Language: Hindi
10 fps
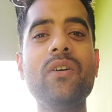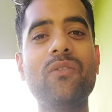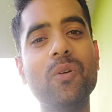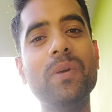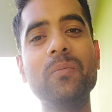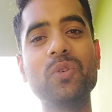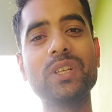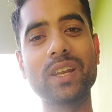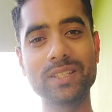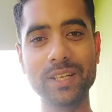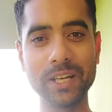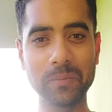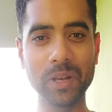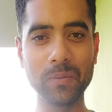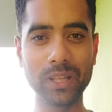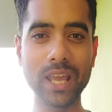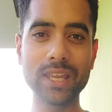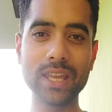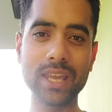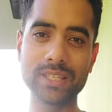वो भी मुझे रिज़ल्ट अपना बताएं
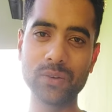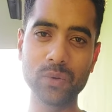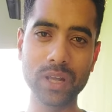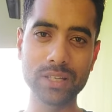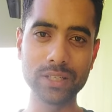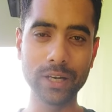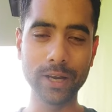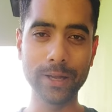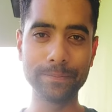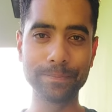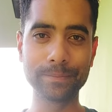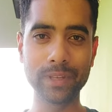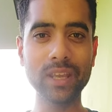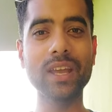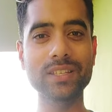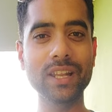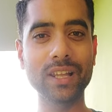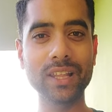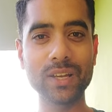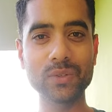कि कैसा उनका रिज़ल्ट रहा ठीक है अच्छा
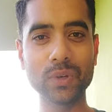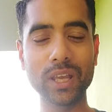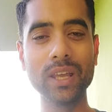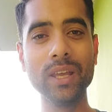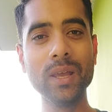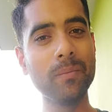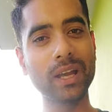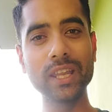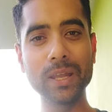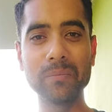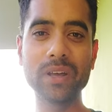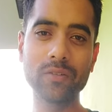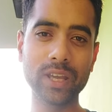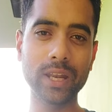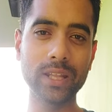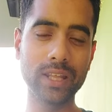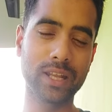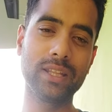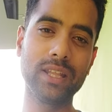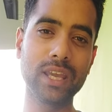लगता है सुन के बाकी नंबर वगैरह दे
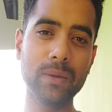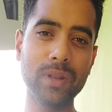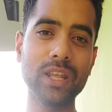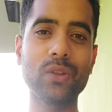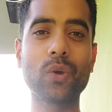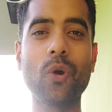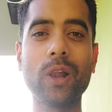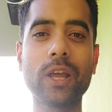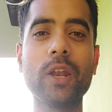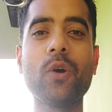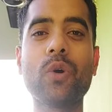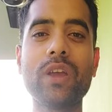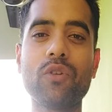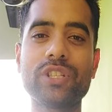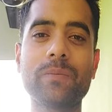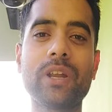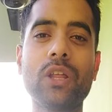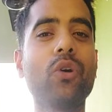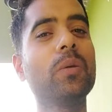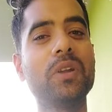दे दिया है मैंने तो कॉल करना होगा या व्हाट्सअप करना
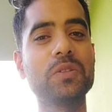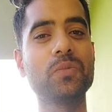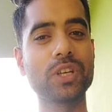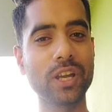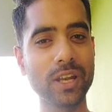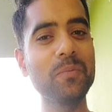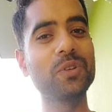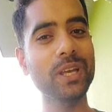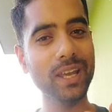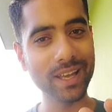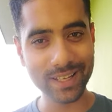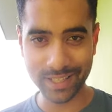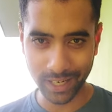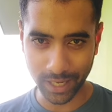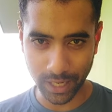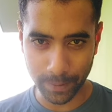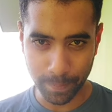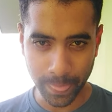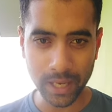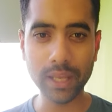होगा तो प्लीज़ मुझे करना मुझे अच्छा लगेगा
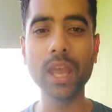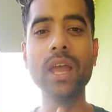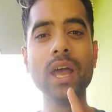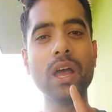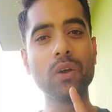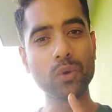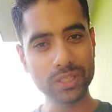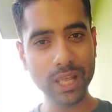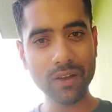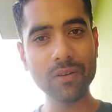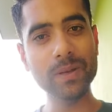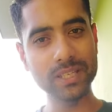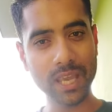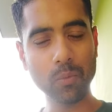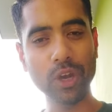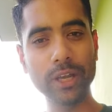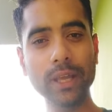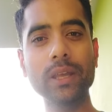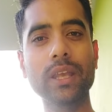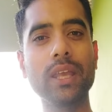ठीक है उसके अलावा बस यही पॉइंट है
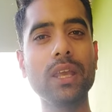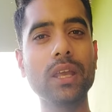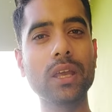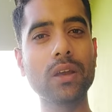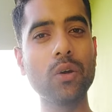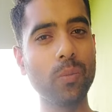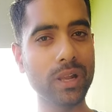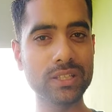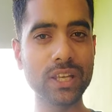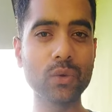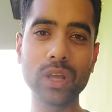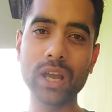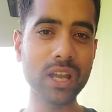कि होपलेस नहीं होने का